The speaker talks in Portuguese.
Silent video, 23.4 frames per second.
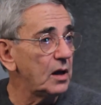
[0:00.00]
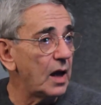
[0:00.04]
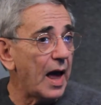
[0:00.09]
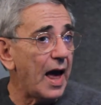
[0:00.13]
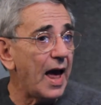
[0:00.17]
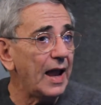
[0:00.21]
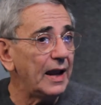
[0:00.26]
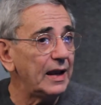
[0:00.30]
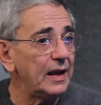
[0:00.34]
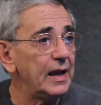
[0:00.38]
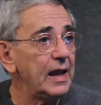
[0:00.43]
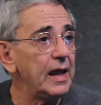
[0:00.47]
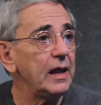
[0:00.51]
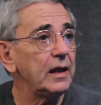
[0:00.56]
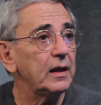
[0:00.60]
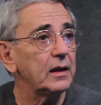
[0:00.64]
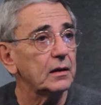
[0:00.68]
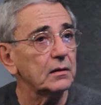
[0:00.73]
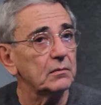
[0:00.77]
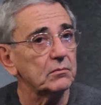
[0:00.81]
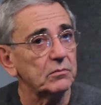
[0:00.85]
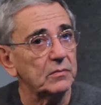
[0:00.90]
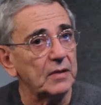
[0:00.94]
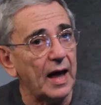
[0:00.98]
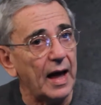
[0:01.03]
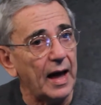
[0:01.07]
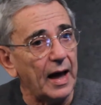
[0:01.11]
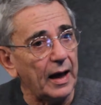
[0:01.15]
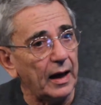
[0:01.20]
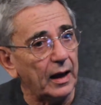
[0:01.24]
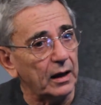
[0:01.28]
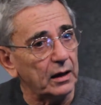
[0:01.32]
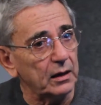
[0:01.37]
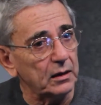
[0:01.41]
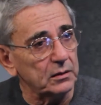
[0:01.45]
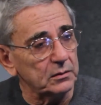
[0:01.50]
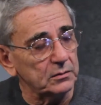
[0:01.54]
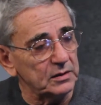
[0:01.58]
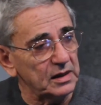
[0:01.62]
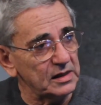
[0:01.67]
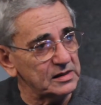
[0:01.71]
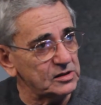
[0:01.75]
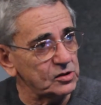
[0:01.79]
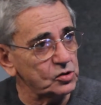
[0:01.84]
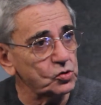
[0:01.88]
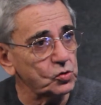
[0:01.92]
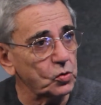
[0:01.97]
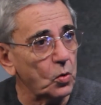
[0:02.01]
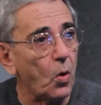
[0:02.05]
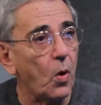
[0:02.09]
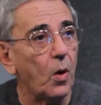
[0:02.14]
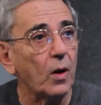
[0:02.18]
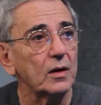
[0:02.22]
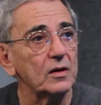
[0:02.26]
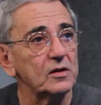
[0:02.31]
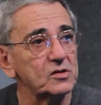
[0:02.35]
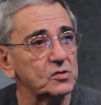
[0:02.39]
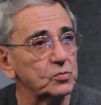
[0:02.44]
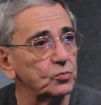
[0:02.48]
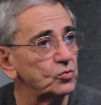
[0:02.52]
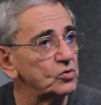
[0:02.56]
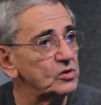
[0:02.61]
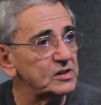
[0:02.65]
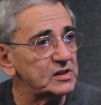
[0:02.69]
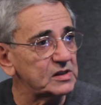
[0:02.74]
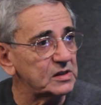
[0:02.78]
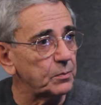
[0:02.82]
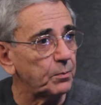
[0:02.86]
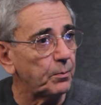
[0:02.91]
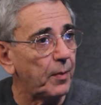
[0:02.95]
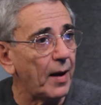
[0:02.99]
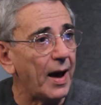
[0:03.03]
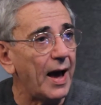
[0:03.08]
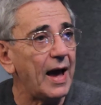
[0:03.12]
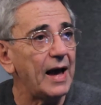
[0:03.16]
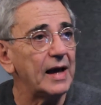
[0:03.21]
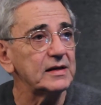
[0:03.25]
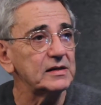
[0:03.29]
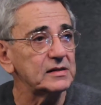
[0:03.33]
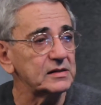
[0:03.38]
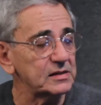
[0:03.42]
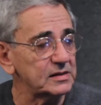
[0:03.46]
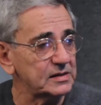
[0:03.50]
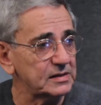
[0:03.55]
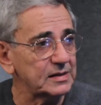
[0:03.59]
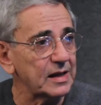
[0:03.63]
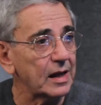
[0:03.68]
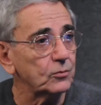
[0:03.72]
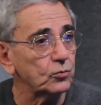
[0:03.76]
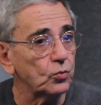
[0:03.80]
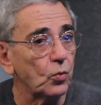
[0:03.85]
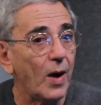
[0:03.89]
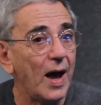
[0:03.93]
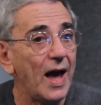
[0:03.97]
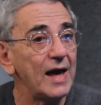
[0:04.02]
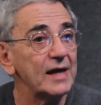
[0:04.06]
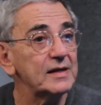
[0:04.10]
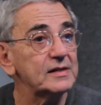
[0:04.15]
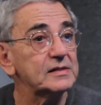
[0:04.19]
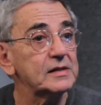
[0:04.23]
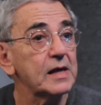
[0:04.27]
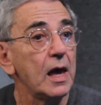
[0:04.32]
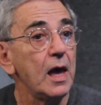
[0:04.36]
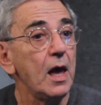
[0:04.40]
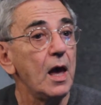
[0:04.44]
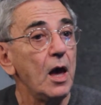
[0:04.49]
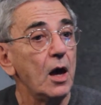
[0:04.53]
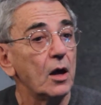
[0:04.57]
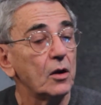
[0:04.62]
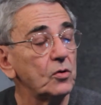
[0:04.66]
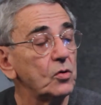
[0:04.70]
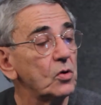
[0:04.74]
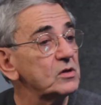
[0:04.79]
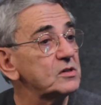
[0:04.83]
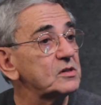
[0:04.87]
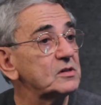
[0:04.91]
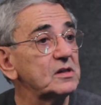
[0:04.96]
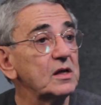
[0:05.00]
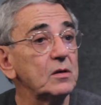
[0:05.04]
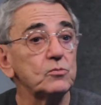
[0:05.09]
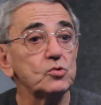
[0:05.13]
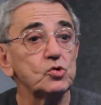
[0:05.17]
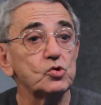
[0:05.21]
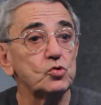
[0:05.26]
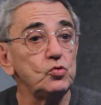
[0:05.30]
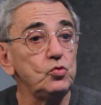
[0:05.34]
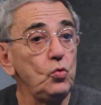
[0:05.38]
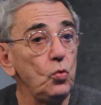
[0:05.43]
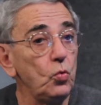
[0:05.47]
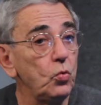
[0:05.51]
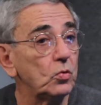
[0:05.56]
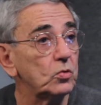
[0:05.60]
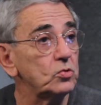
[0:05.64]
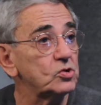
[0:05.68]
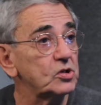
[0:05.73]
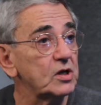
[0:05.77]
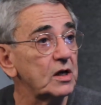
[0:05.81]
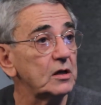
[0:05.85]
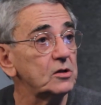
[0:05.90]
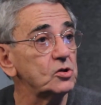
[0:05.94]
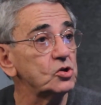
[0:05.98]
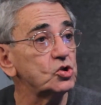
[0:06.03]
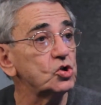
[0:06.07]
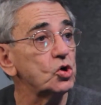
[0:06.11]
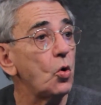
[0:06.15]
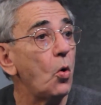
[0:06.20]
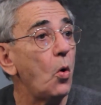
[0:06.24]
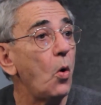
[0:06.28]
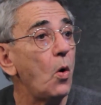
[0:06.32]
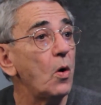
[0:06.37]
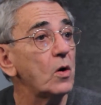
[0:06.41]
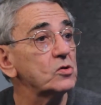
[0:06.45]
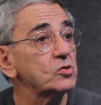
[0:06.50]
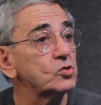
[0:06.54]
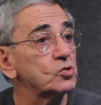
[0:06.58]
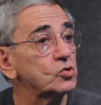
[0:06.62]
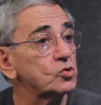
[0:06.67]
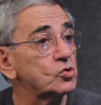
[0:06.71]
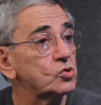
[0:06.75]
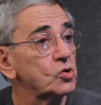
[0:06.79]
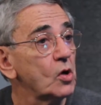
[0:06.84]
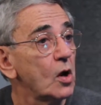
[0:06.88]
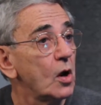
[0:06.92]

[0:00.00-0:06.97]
além da, das escolas municipais e estaduais, nós temos núcleos religiosos,